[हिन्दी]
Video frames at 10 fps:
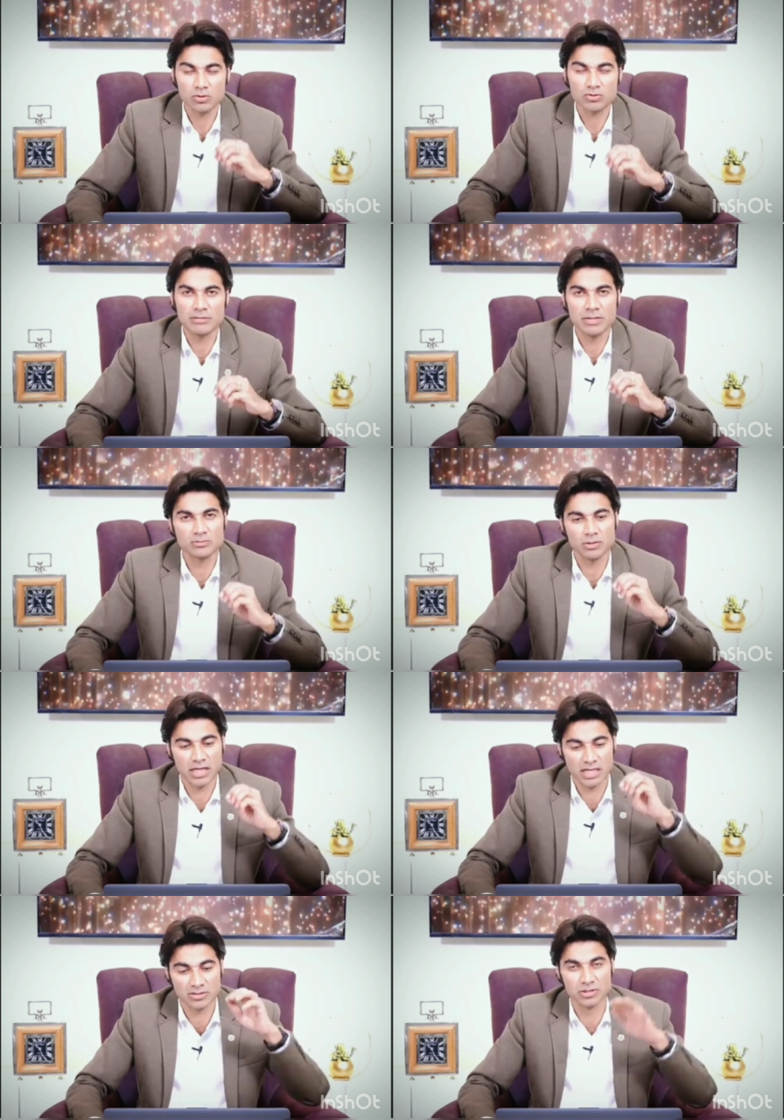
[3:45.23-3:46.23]
और उसके बाद
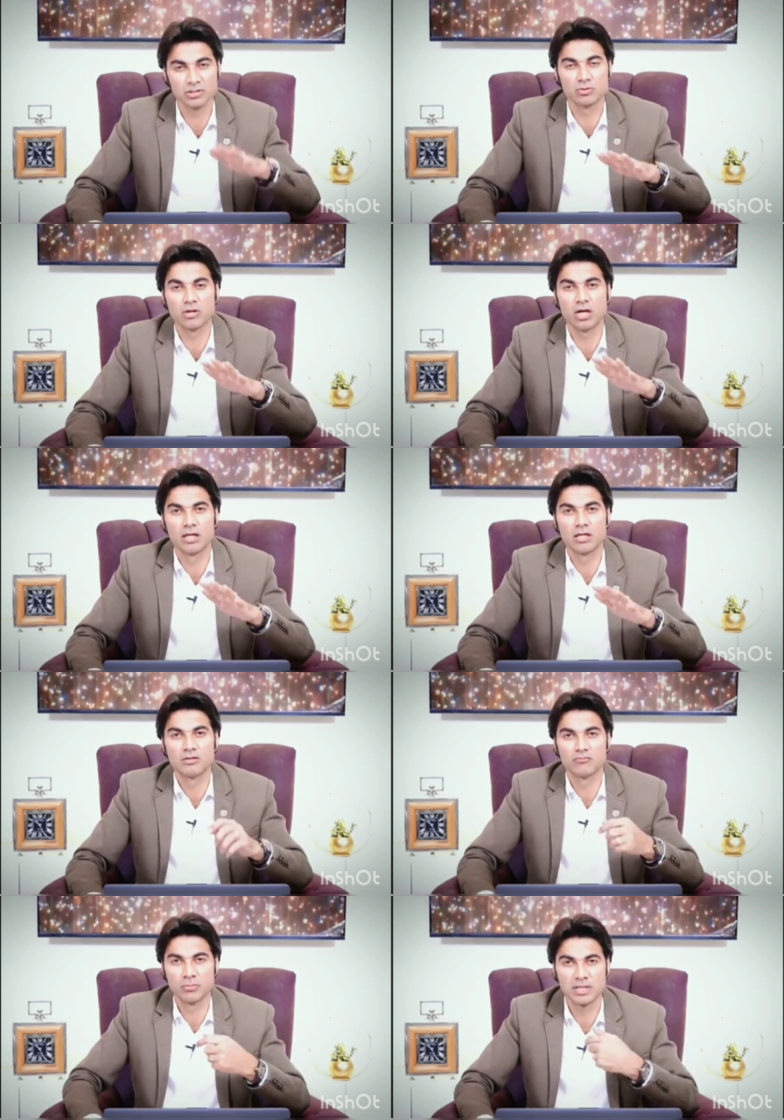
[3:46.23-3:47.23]
उन्हें आशीष दूंगा
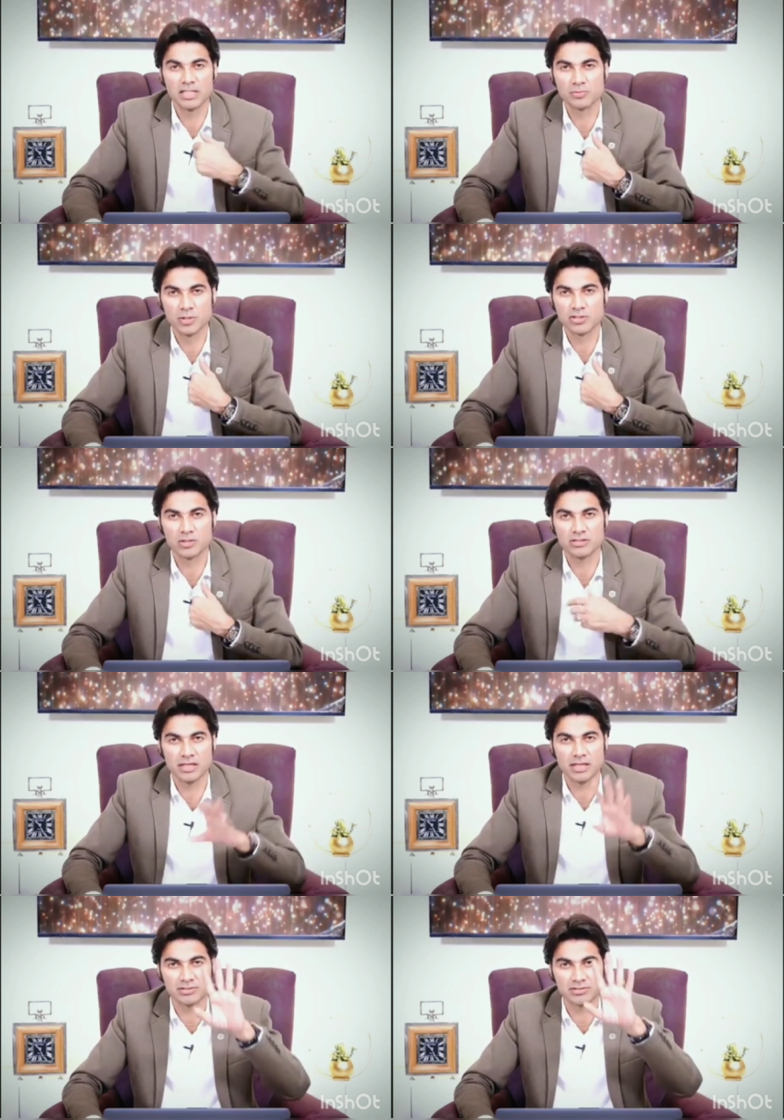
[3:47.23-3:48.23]
वो मेरे
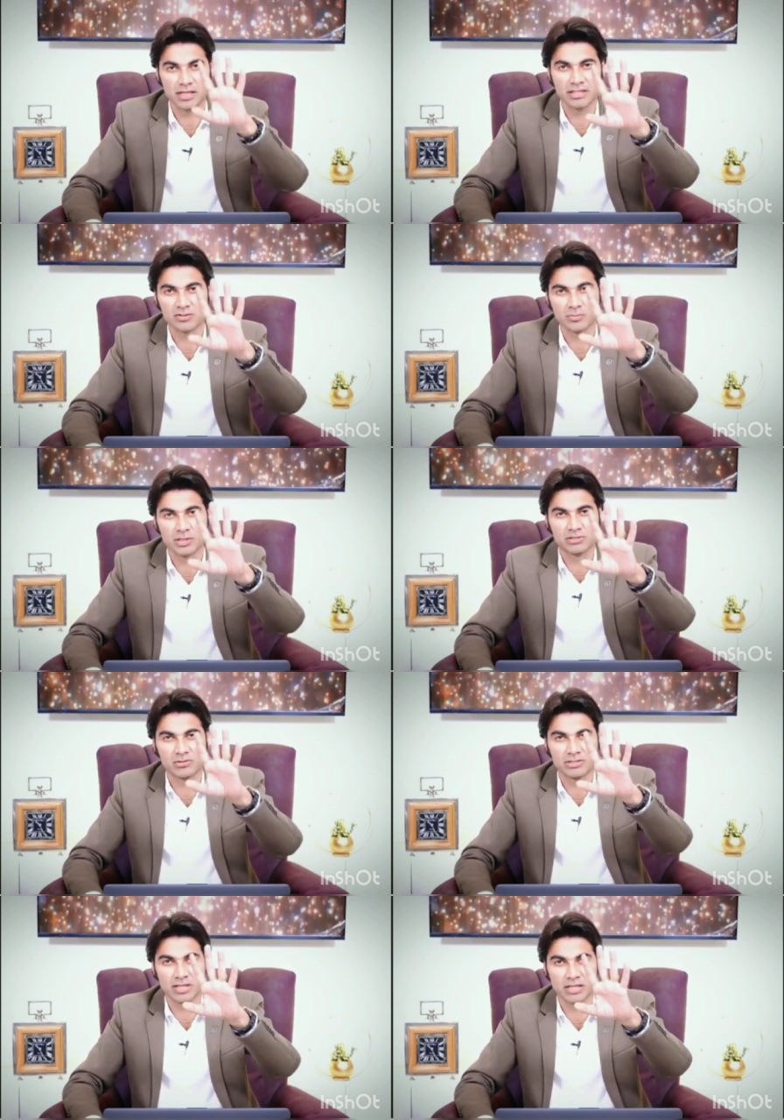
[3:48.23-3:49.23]
स्पिरिचुअल सन है चालीस
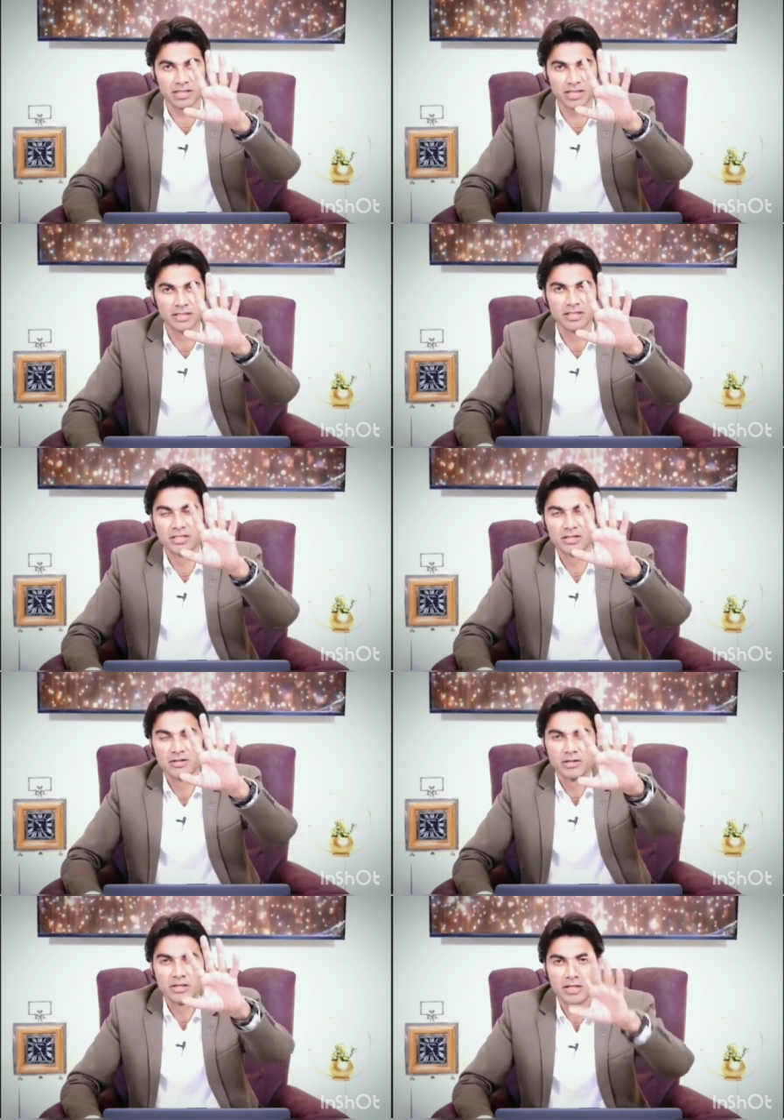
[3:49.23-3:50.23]
स्पिरिचुअल सन मेरे
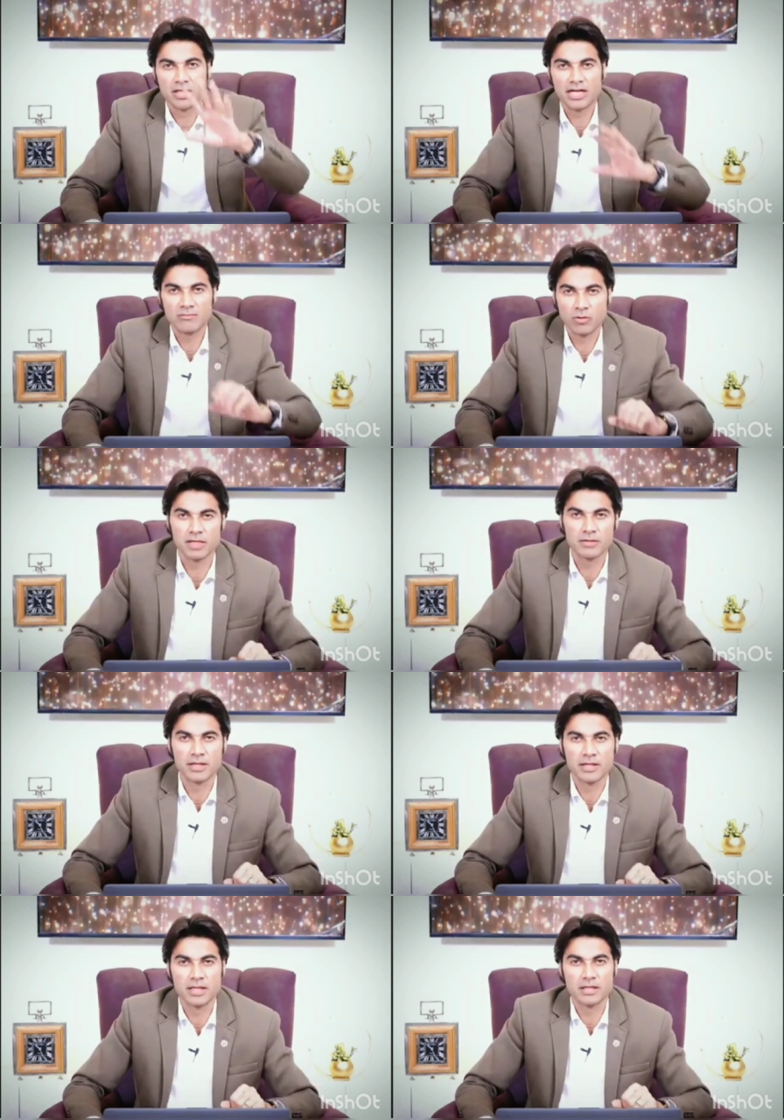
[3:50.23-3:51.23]

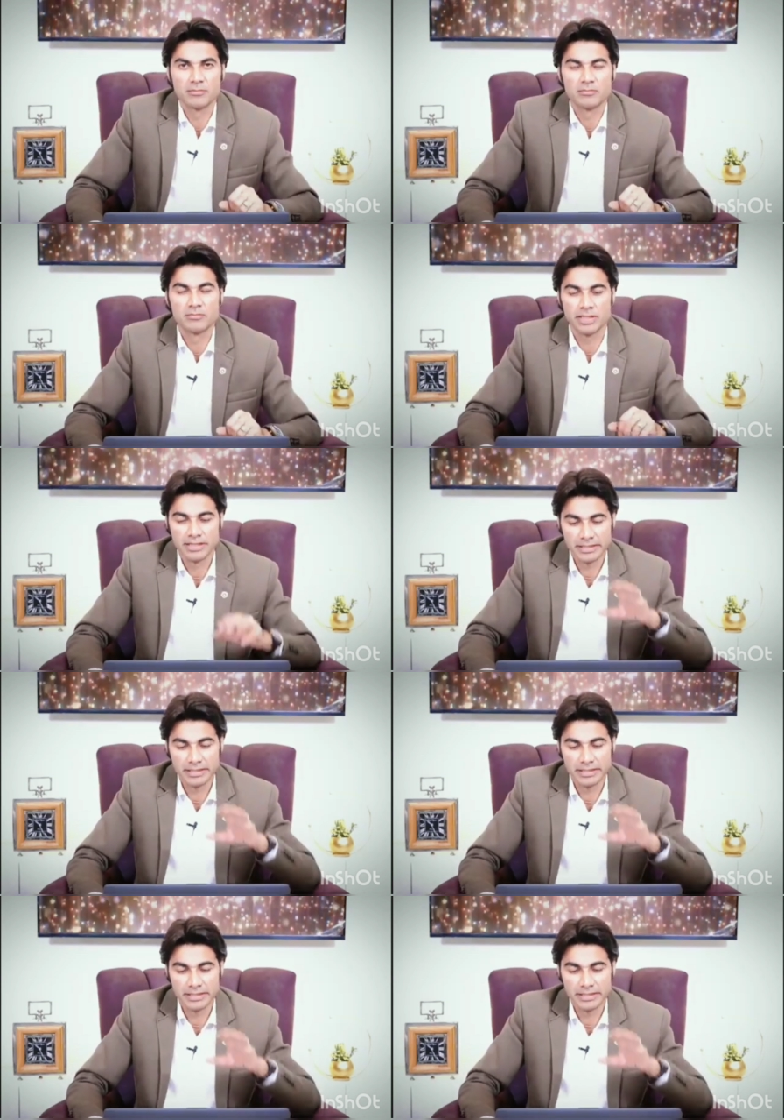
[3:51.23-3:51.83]
एडवोकेट बन गए हैं